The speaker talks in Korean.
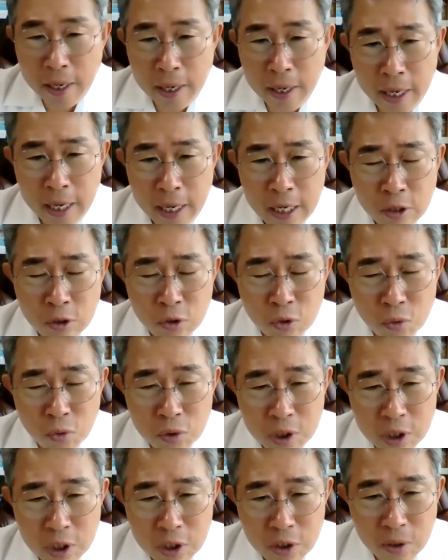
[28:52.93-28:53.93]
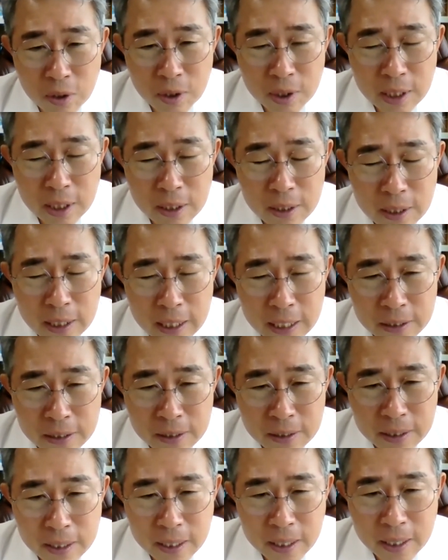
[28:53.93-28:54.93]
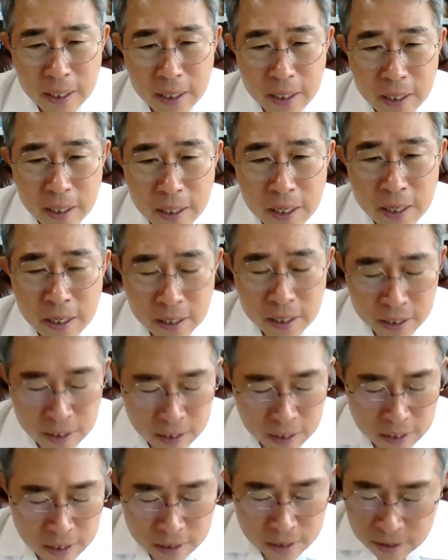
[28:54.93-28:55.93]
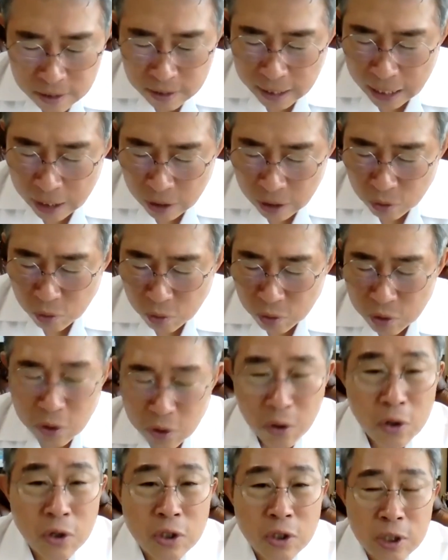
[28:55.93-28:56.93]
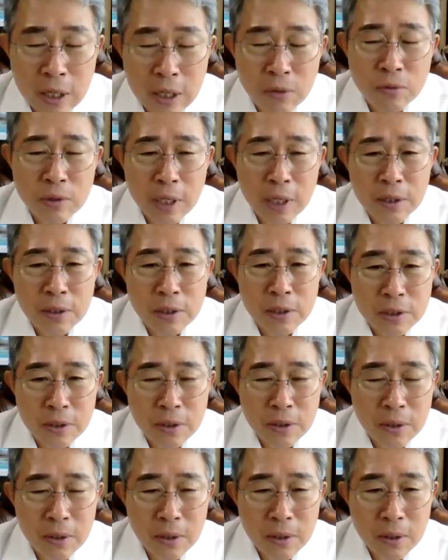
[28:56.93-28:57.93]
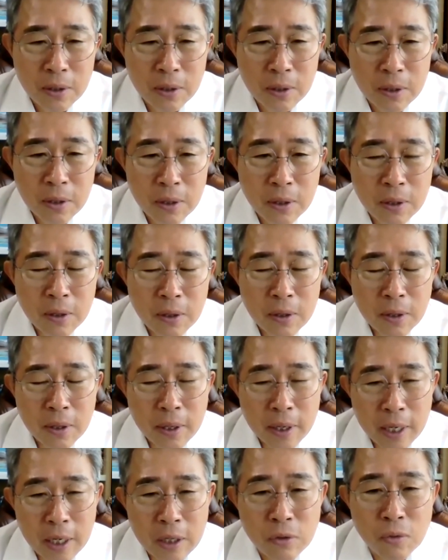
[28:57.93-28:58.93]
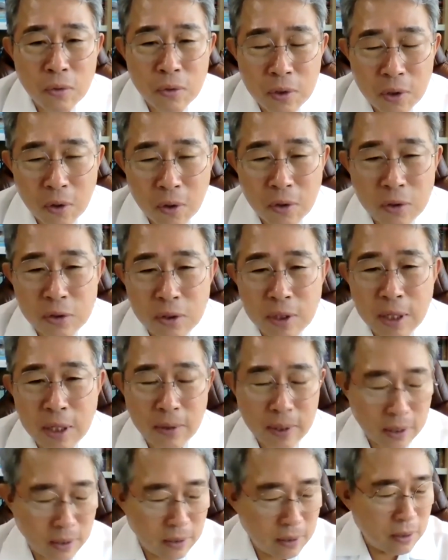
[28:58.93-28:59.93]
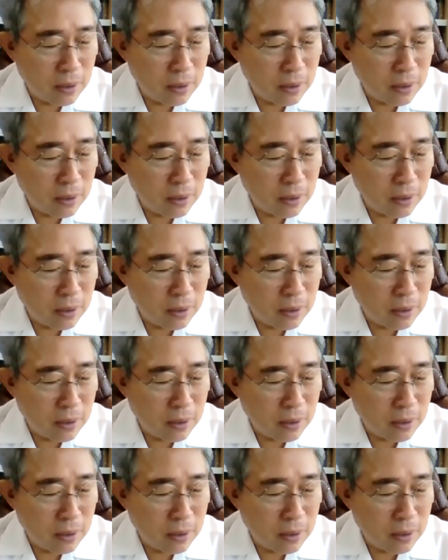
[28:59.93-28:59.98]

행동이 결과를 내는데 그 행동은 어디서 나오냐 이거죠. 행동이 어디서 나와요?